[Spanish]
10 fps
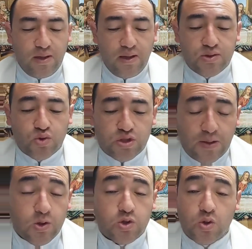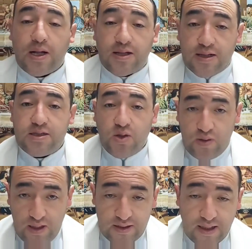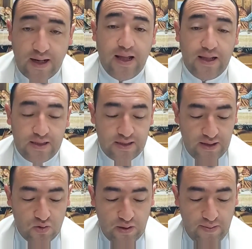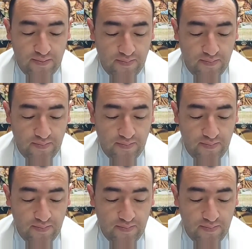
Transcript: Escuchemos con atención la Sagrada Escritura.